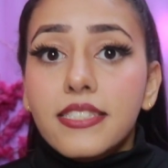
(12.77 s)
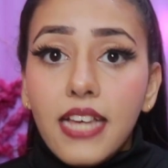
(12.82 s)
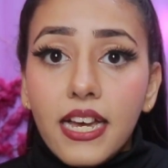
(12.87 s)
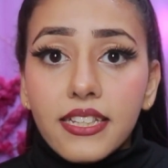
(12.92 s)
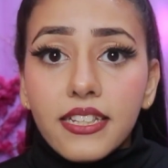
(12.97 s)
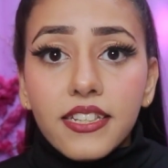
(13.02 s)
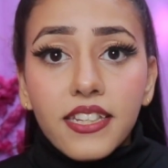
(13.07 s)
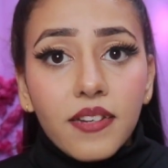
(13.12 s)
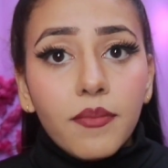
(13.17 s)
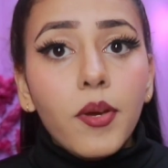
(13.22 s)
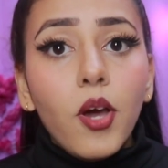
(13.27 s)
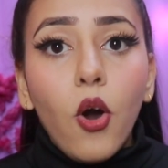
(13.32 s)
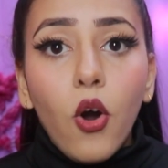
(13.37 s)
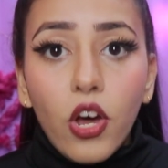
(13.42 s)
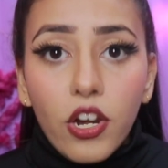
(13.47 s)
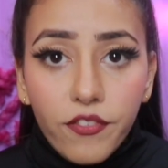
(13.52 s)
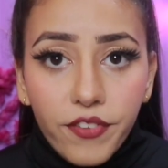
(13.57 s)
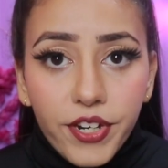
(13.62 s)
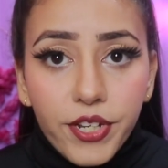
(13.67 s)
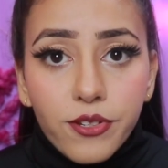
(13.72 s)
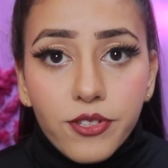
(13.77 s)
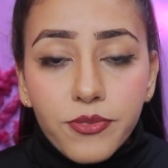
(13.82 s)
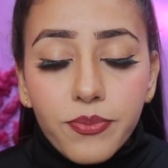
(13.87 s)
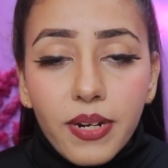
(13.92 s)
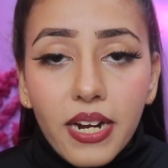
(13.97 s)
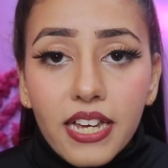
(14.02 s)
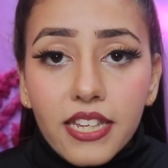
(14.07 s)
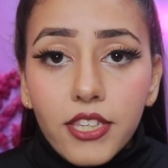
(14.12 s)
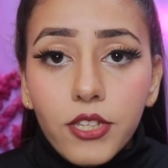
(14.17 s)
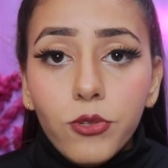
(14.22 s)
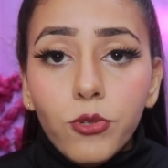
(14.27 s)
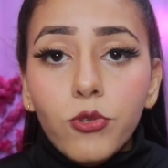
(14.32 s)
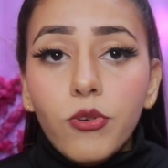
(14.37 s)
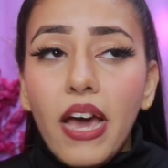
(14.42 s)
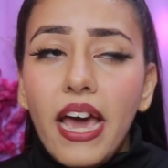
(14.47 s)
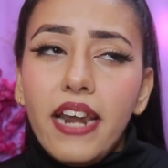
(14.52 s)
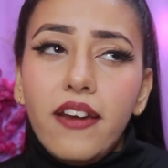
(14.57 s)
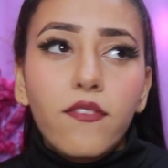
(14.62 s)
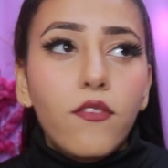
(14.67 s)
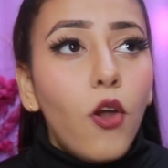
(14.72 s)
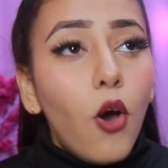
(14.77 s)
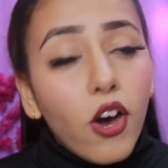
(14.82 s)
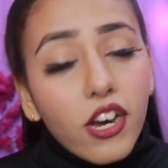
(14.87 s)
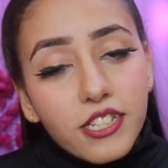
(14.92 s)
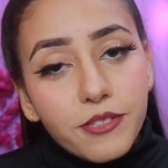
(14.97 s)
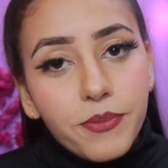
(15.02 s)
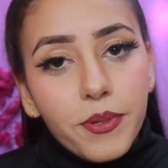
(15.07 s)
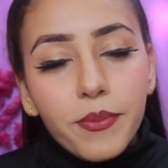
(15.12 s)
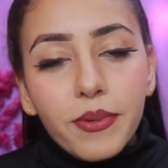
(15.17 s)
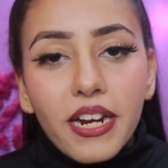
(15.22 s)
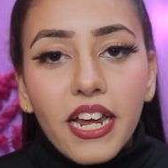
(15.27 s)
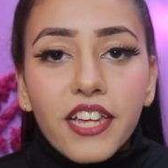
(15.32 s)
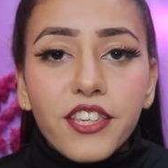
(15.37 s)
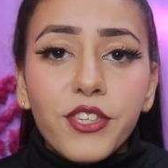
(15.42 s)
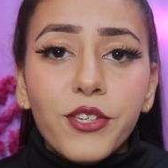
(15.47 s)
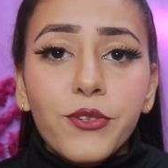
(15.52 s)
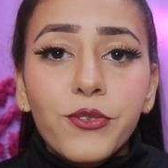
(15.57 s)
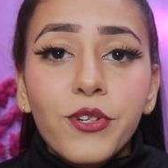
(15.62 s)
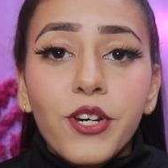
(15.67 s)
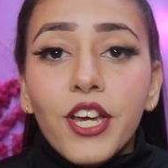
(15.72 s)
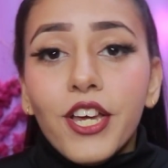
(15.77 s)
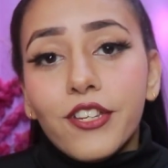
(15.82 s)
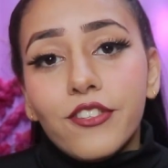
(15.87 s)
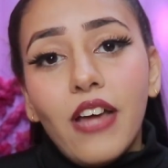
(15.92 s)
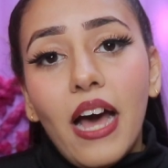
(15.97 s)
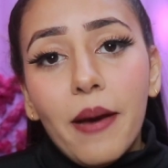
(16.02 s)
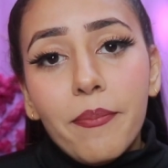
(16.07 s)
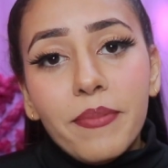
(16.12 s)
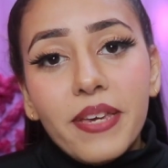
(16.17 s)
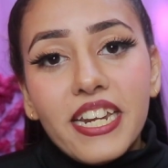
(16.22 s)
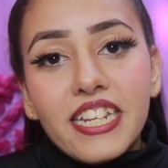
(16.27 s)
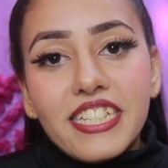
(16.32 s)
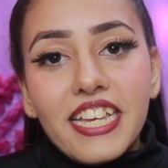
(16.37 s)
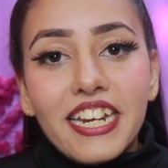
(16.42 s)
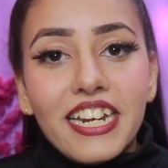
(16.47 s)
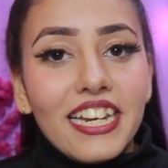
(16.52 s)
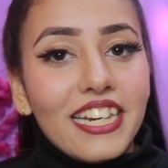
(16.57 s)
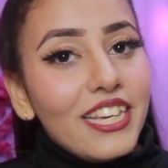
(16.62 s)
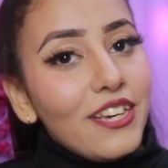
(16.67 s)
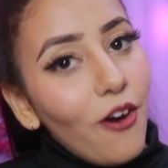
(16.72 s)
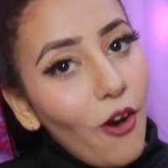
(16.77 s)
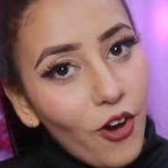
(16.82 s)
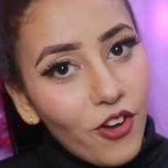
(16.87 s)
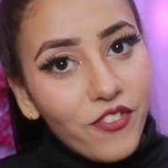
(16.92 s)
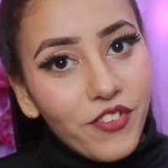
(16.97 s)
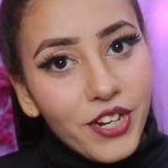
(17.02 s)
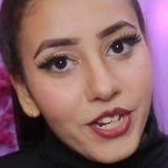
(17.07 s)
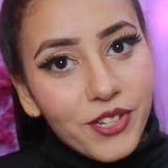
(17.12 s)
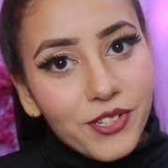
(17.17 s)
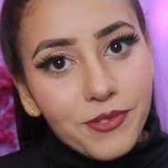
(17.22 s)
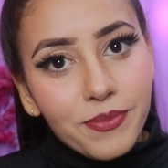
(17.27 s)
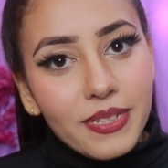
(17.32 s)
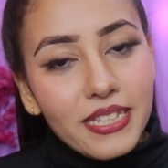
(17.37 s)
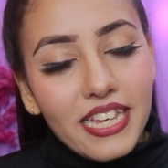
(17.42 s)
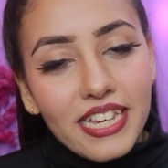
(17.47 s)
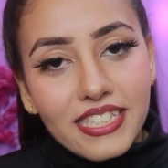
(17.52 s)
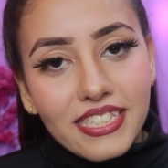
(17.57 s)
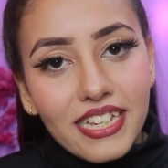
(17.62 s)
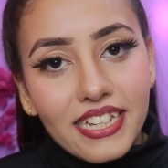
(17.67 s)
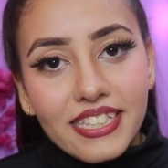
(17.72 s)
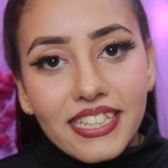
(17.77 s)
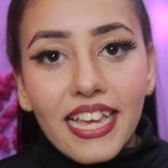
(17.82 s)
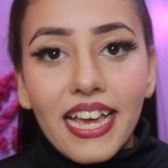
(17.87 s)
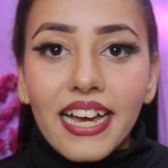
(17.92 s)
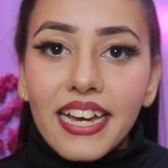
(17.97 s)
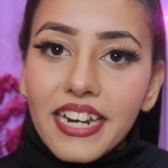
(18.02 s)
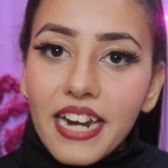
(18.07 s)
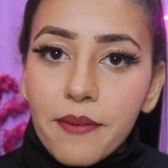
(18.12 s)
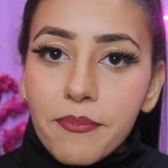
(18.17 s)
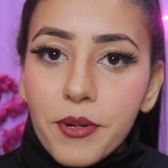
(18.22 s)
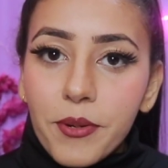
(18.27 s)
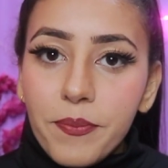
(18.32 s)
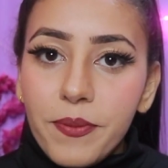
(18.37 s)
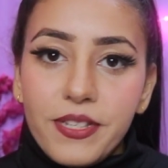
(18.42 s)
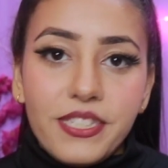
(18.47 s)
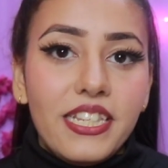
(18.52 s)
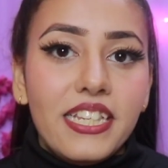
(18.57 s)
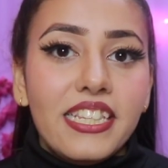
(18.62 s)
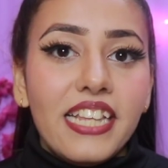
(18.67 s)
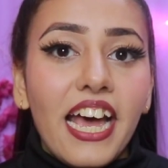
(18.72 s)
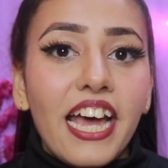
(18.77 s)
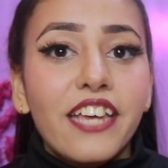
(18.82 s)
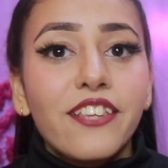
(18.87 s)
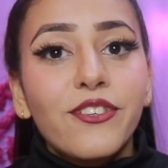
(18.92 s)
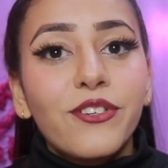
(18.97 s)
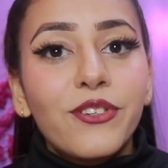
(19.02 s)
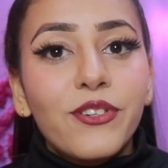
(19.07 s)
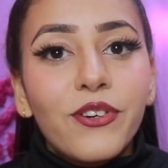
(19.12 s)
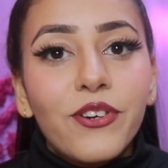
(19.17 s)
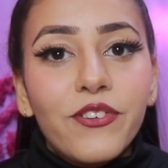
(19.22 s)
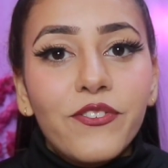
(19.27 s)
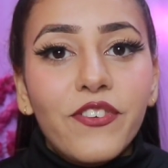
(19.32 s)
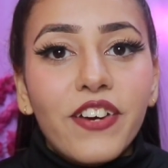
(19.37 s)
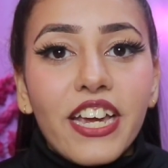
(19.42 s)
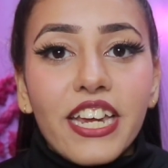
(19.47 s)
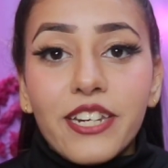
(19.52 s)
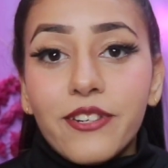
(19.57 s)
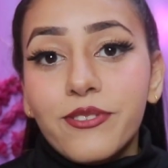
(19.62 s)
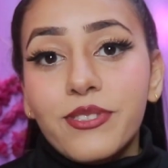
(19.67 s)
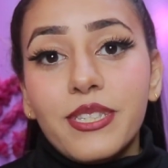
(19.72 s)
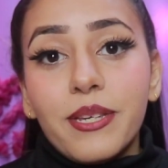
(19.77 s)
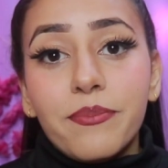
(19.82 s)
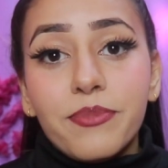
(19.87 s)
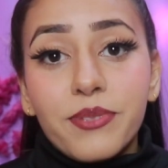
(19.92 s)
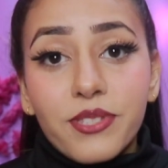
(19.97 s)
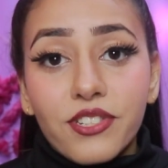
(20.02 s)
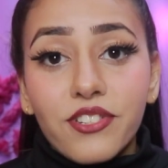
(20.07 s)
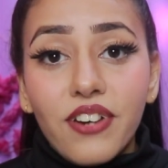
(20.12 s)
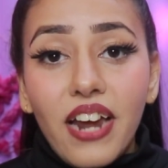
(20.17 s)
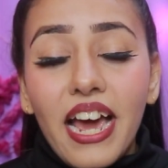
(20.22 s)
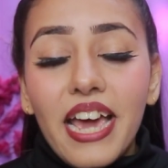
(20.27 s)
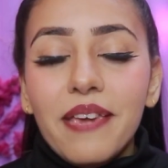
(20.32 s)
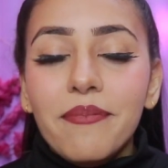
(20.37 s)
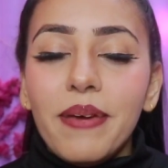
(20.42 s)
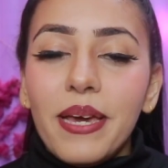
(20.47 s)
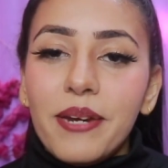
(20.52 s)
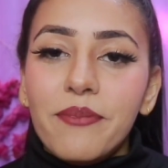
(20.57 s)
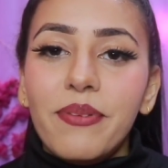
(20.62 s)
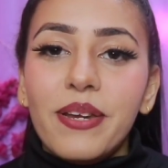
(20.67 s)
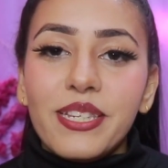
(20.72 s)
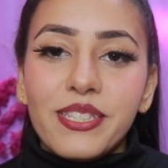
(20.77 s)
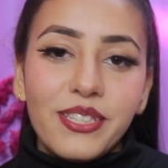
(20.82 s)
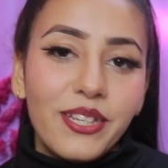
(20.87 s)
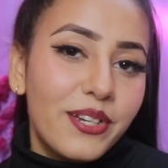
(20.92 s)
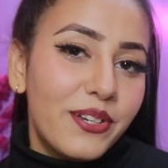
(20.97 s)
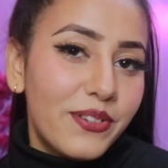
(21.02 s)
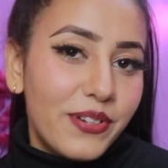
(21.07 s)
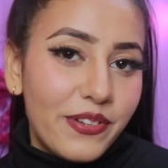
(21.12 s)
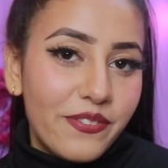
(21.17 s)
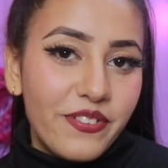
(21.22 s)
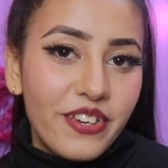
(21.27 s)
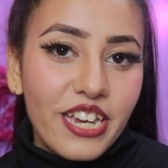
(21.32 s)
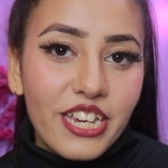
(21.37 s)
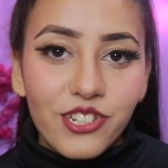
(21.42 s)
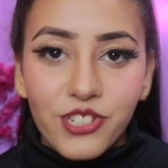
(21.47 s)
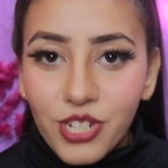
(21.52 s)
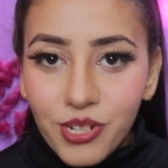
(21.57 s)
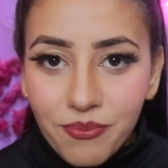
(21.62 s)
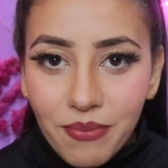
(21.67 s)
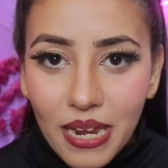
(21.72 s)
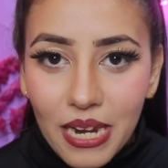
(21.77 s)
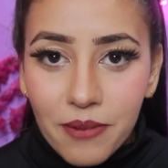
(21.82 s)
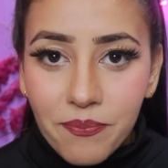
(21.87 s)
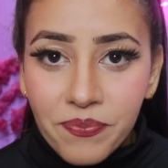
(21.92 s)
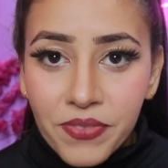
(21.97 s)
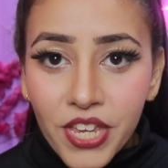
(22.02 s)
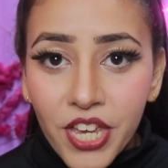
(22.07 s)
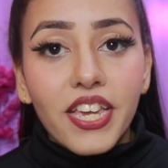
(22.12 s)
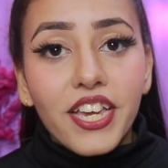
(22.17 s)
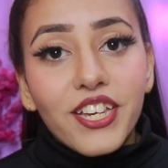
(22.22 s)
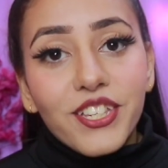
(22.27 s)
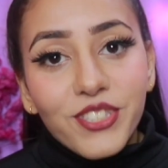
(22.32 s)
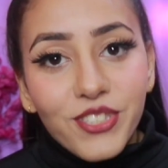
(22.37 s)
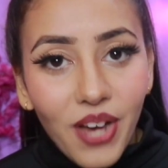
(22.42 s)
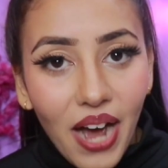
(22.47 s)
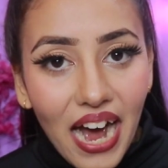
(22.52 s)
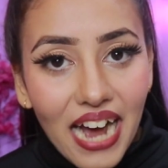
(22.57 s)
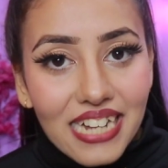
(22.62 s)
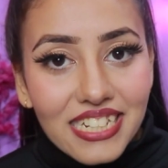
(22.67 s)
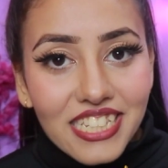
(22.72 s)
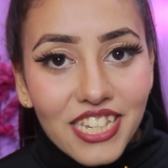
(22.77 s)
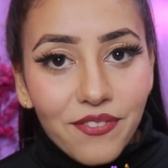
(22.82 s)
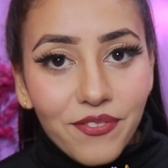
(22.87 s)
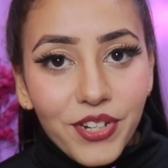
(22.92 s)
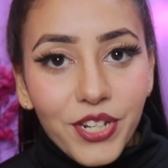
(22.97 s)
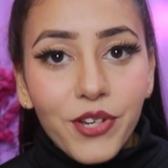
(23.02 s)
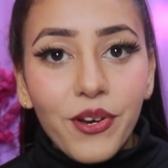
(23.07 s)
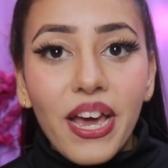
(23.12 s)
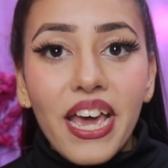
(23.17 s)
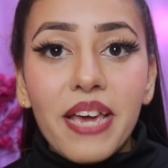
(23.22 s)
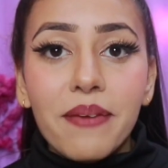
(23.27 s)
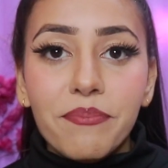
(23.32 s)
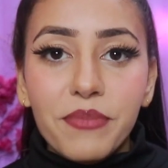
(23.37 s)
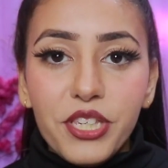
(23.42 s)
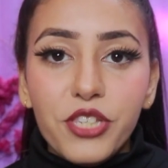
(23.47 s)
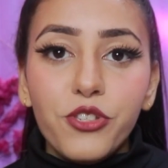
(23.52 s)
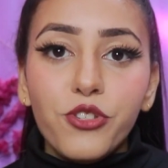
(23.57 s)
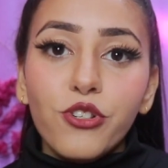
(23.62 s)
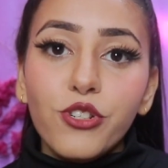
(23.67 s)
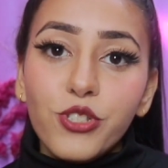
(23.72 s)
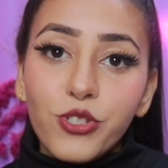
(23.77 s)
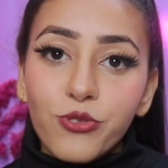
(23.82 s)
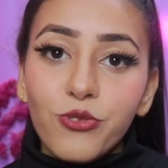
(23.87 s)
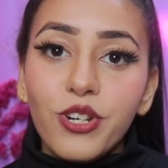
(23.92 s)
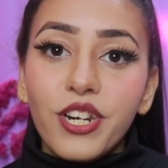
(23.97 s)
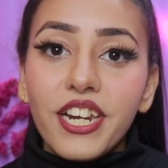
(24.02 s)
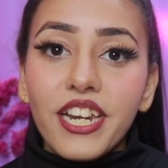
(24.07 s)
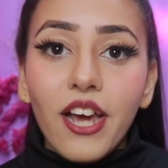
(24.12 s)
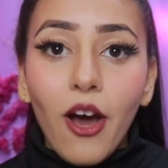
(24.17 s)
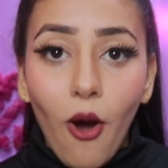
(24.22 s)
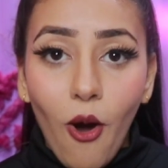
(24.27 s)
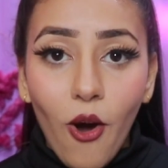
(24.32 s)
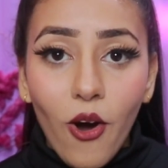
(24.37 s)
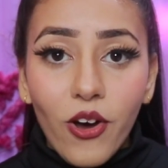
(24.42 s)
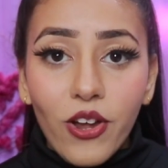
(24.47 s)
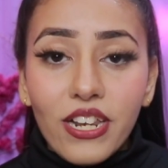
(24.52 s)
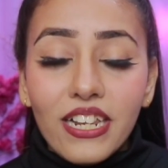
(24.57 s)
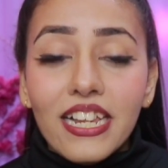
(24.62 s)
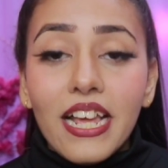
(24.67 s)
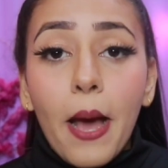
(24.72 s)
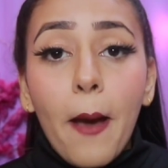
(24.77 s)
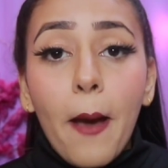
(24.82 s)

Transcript: ज़्यादातर मैं हॉल वीडियोज बनाती हूँ एंड ब्लॉग्स भी बनाती हूँ तो आप मेरे चैनल की और वीडियोज़ भी देख सकते हैं अगर आपको पसंद आए तो डोंट फर्गेट टू सब्सक्राइब एंड प्रेस द नोटिफिकेशन बेल सो so, आज की वीडियो है मीशो ज्वेलरी हॉल